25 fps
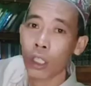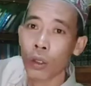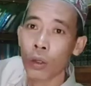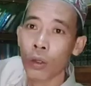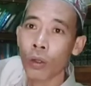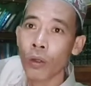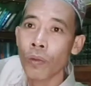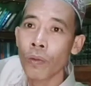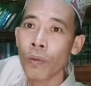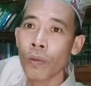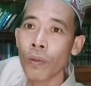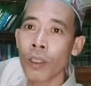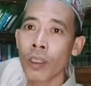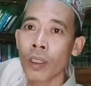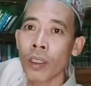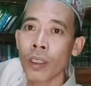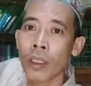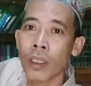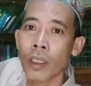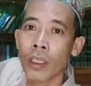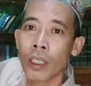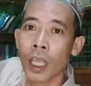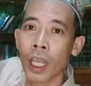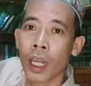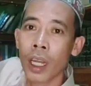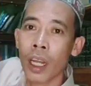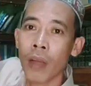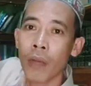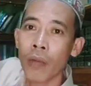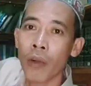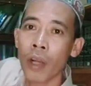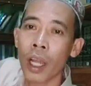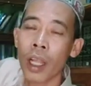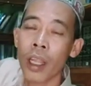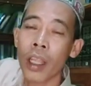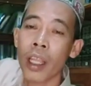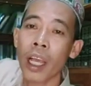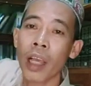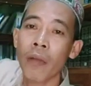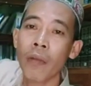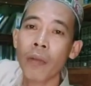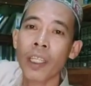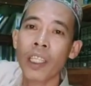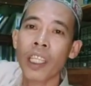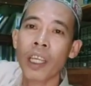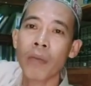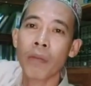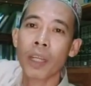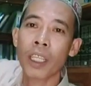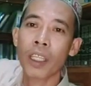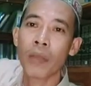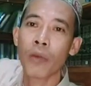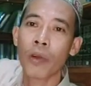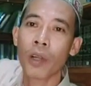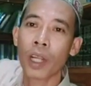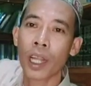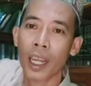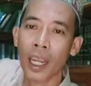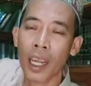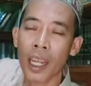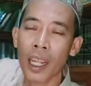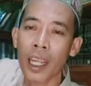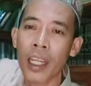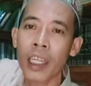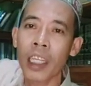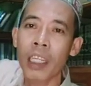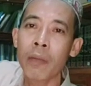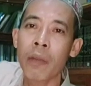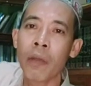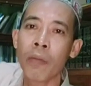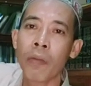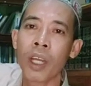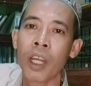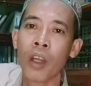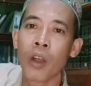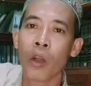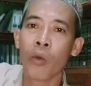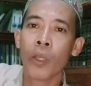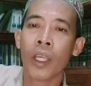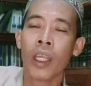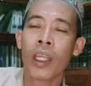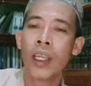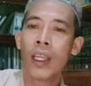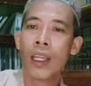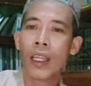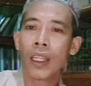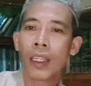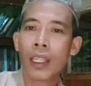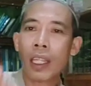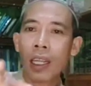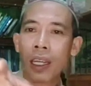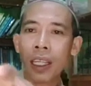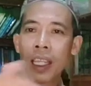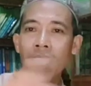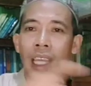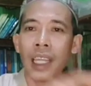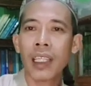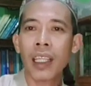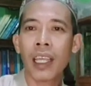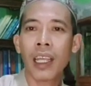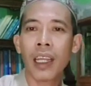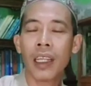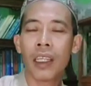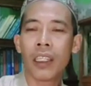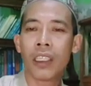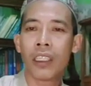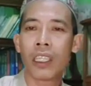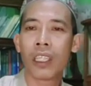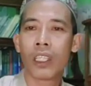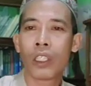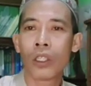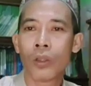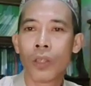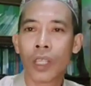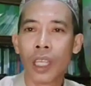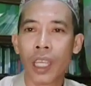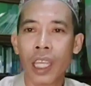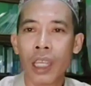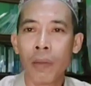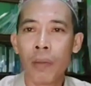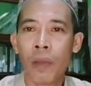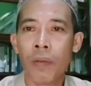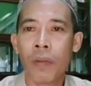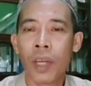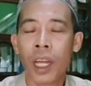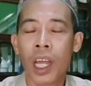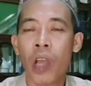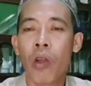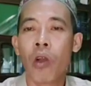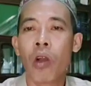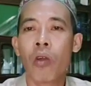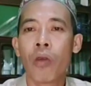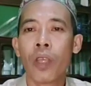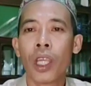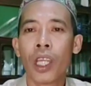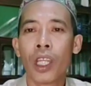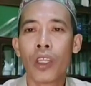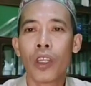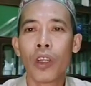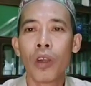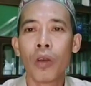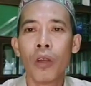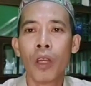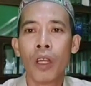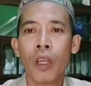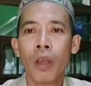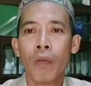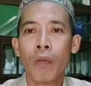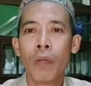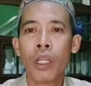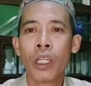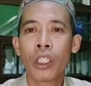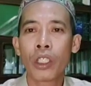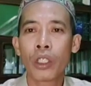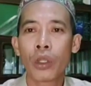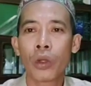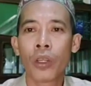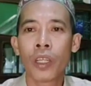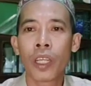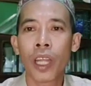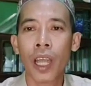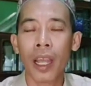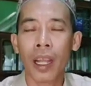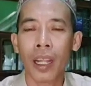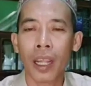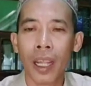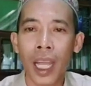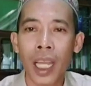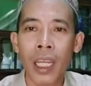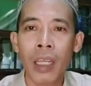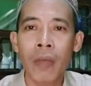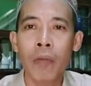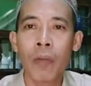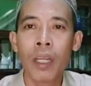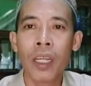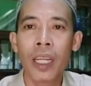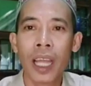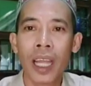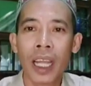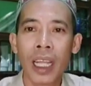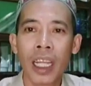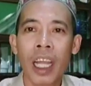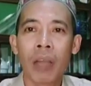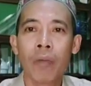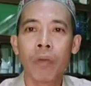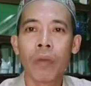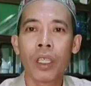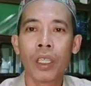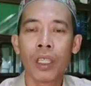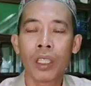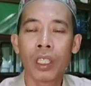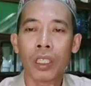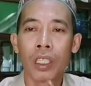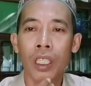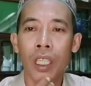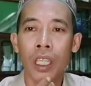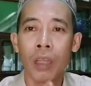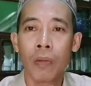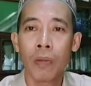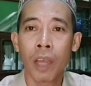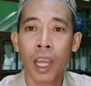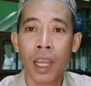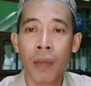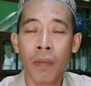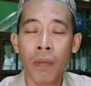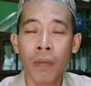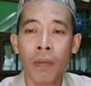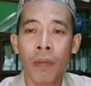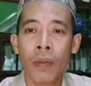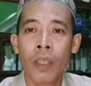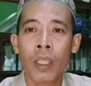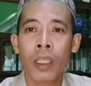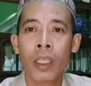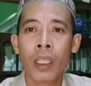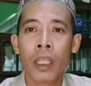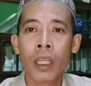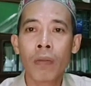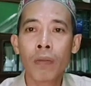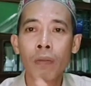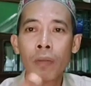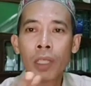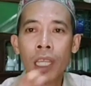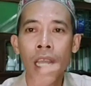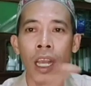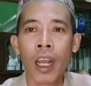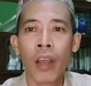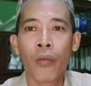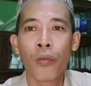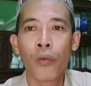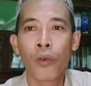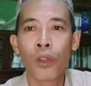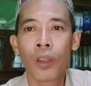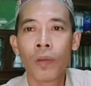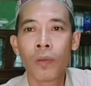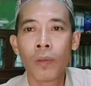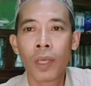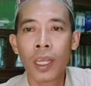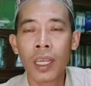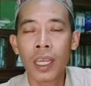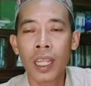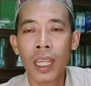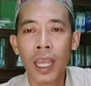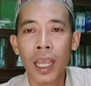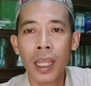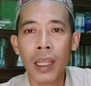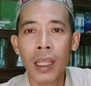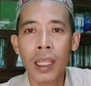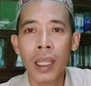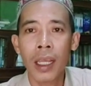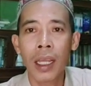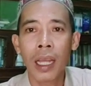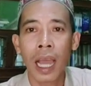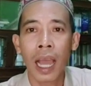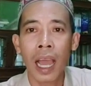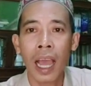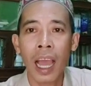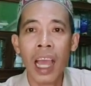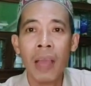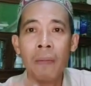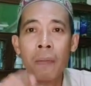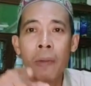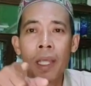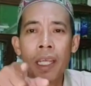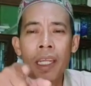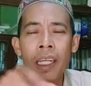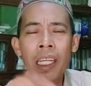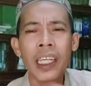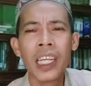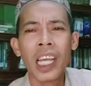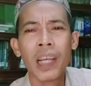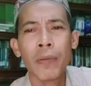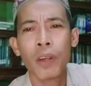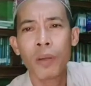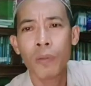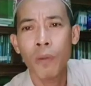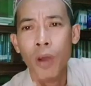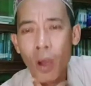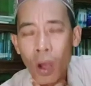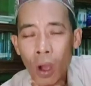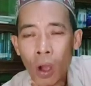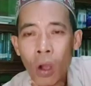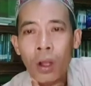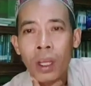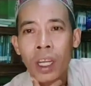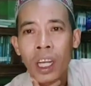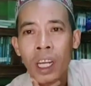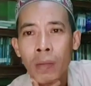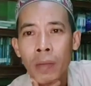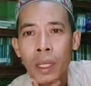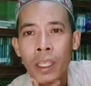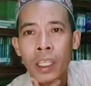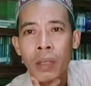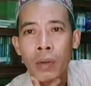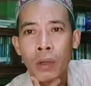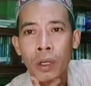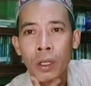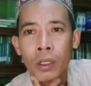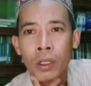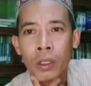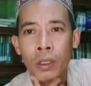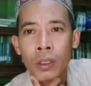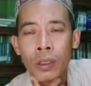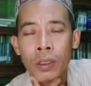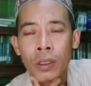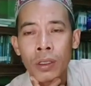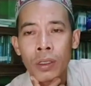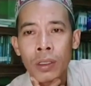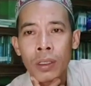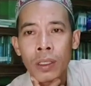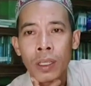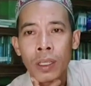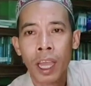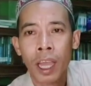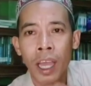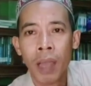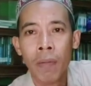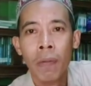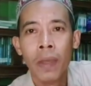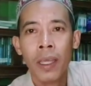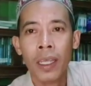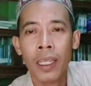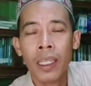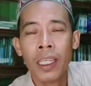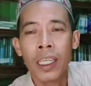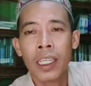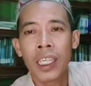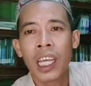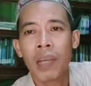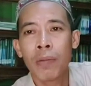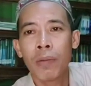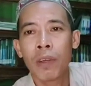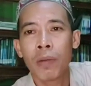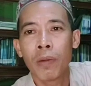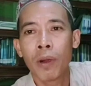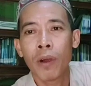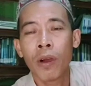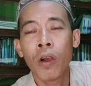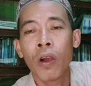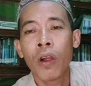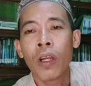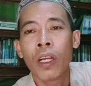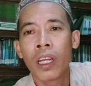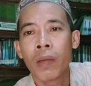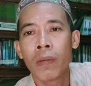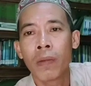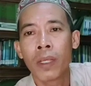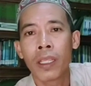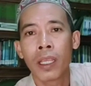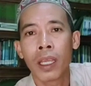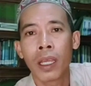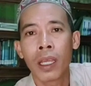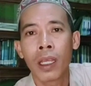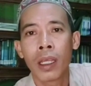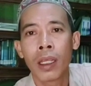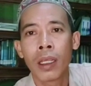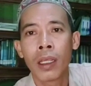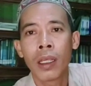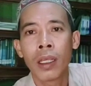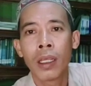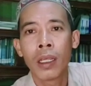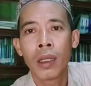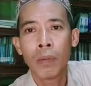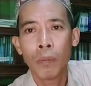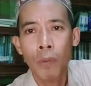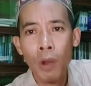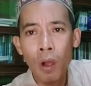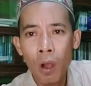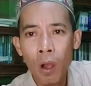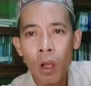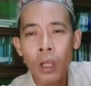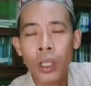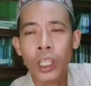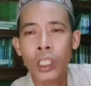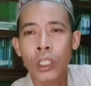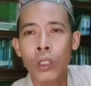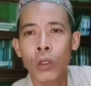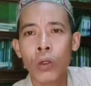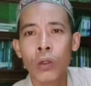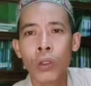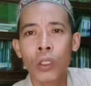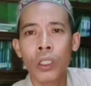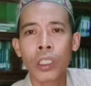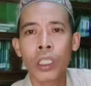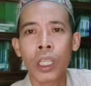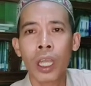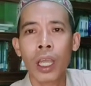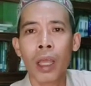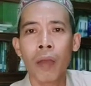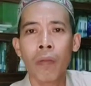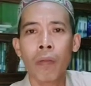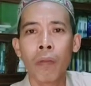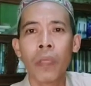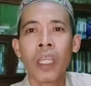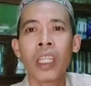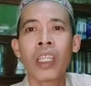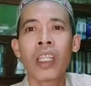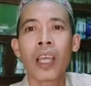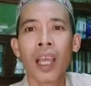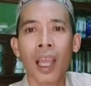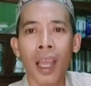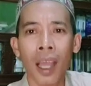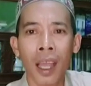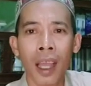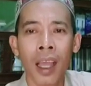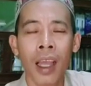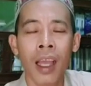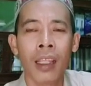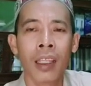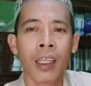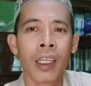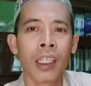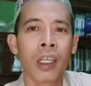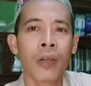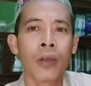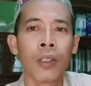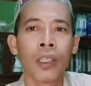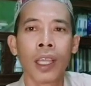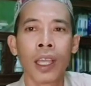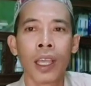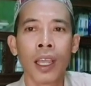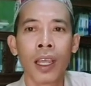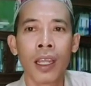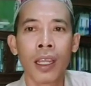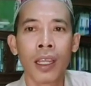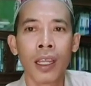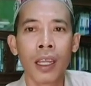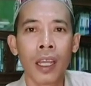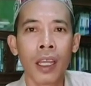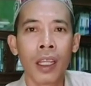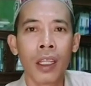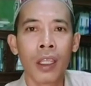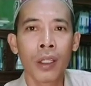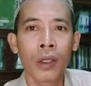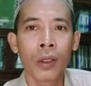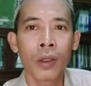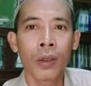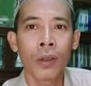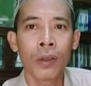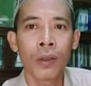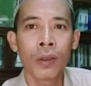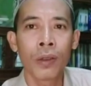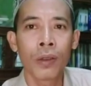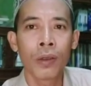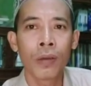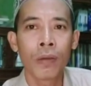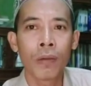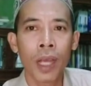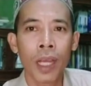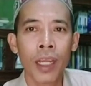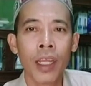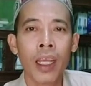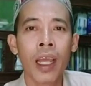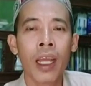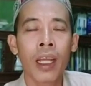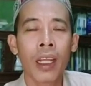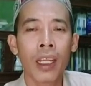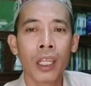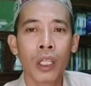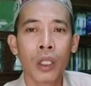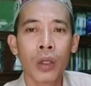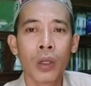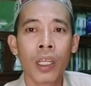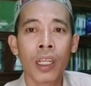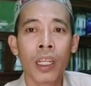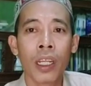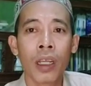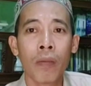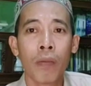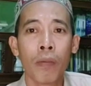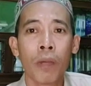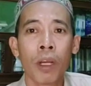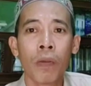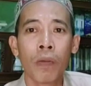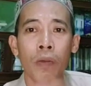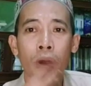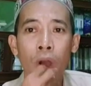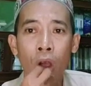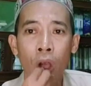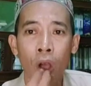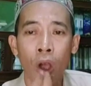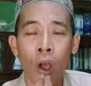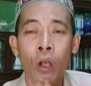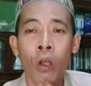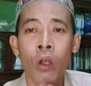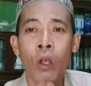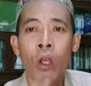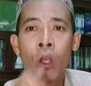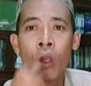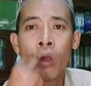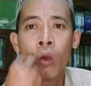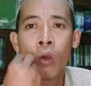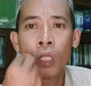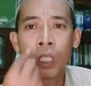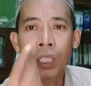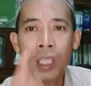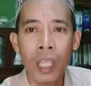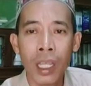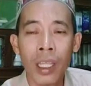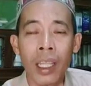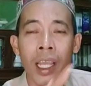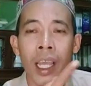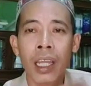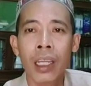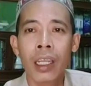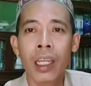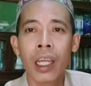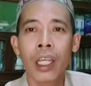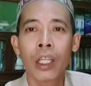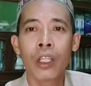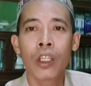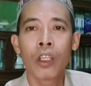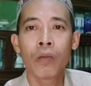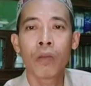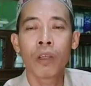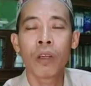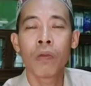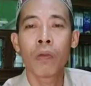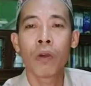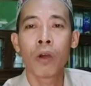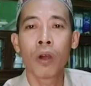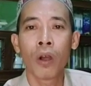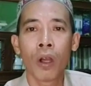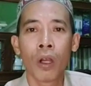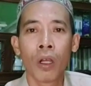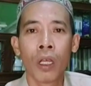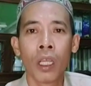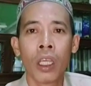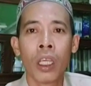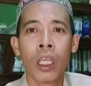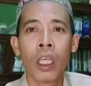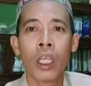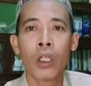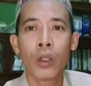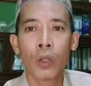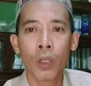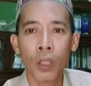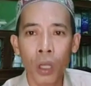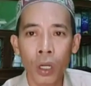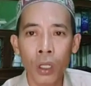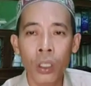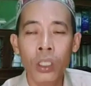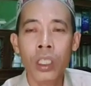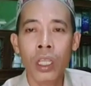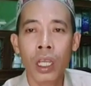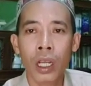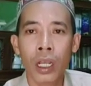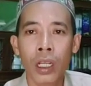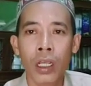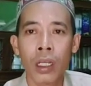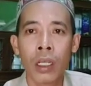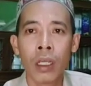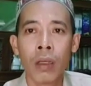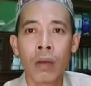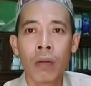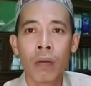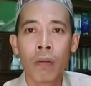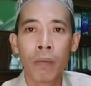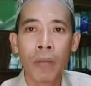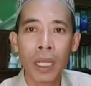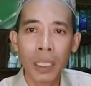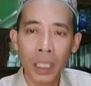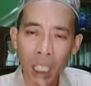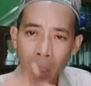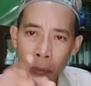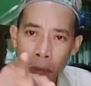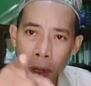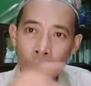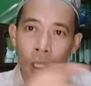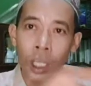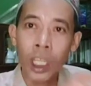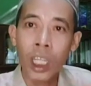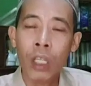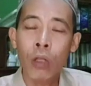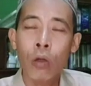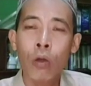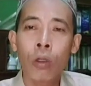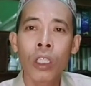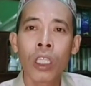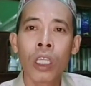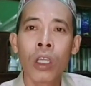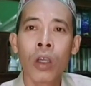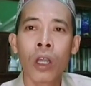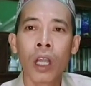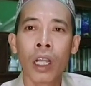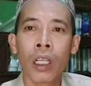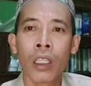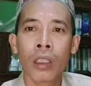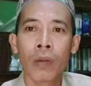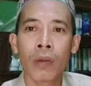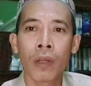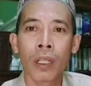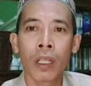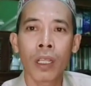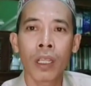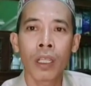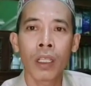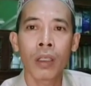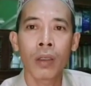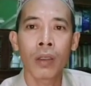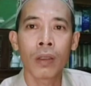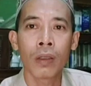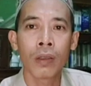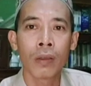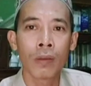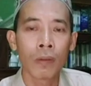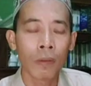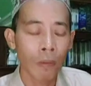itu Syarah Muhadzab, kitab Majmu' karangan Imam Nawawi, ternyata di situ ya Imam Nawawi itu mensunahkan, menganggap istihbab mutalafut bin niat. Lah, apa ini tidak berbohong namanya, Bos? Apa ini tidak berbohong namanya? Bohong itu dusta, bid'ah hanya tahunya Anda itu. Padahal itu ada berbohong, ustadz Anda itu berbohong, itu dosa loh. Masih mau diikuti orang seperti itu.